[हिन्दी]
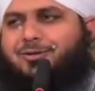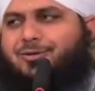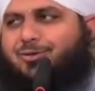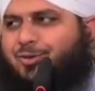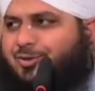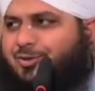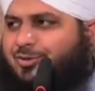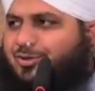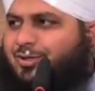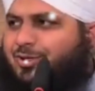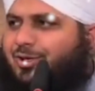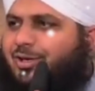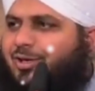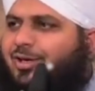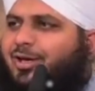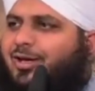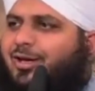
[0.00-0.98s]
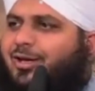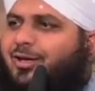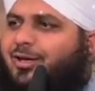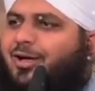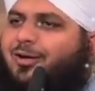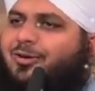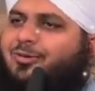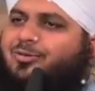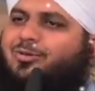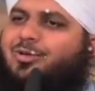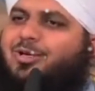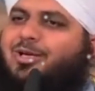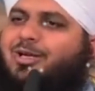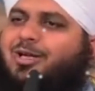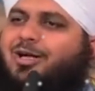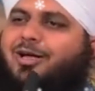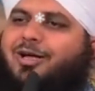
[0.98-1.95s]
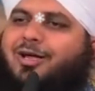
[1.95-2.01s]
तो अर्ज की या रसूल
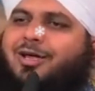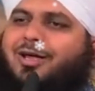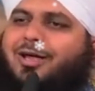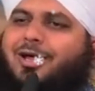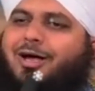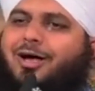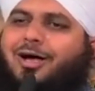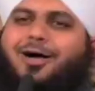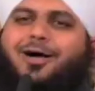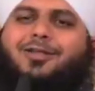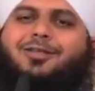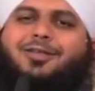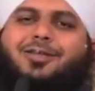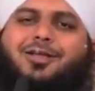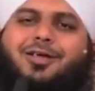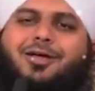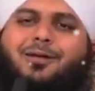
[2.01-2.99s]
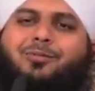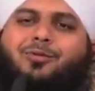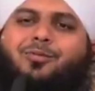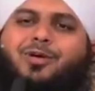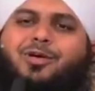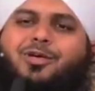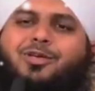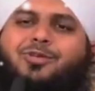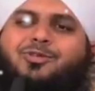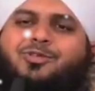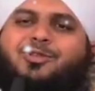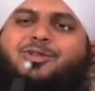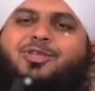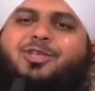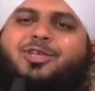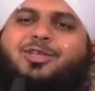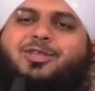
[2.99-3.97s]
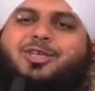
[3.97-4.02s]
अल्लाह आज ना अबू बकर
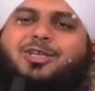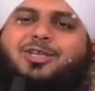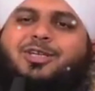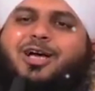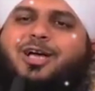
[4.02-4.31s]
सिद्दीक ने